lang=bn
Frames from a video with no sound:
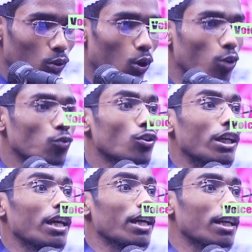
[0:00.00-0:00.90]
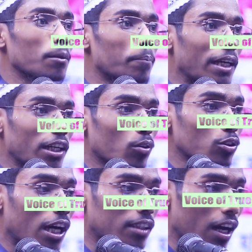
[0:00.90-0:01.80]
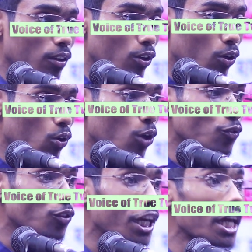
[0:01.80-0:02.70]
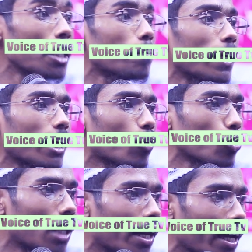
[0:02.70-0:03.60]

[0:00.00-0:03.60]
কোন দিন পেটে ক্ষুধা থাকলো কোন দিন পেটে ক্ষুধা